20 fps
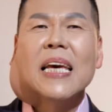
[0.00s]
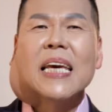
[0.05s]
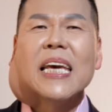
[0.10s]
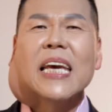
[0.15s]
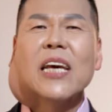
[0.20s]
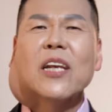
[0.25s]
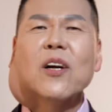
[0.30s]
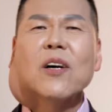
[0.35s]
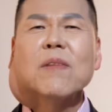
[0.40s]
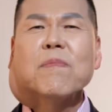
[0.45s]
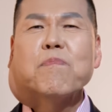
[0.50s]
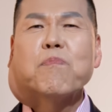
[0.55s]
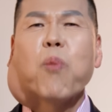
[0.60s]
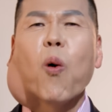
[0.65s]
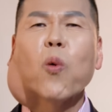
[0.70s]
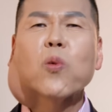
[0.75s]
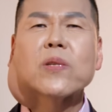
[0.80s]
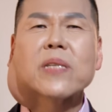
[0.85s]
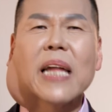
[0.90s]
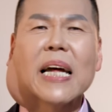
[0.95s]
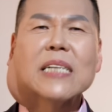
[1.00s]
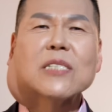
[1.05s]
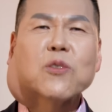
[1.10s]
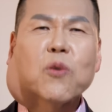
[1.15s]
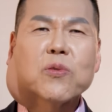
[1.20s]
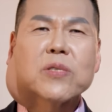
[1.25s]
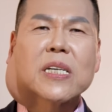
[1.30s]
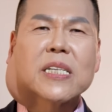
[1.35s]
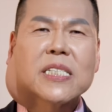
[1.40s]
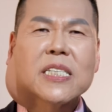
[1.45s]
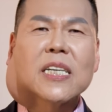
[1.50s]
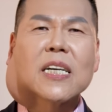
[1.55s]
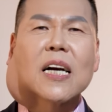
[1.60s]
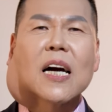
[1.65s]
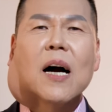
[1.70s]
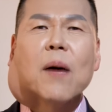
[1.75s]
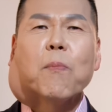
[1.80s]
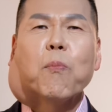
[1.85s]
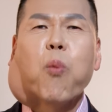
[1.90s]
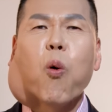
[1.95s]
이런 복된 소식,
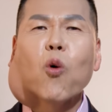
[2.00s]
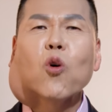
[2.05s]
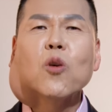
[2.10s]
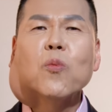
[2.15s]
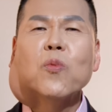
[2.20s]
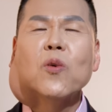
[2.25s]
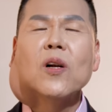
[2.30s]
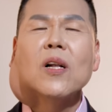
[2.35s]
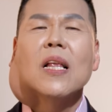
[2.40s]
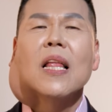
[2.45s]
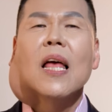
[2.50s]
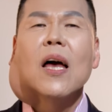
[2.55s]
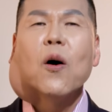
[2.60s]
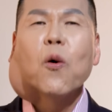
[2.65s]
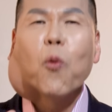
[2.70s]
즉 복음을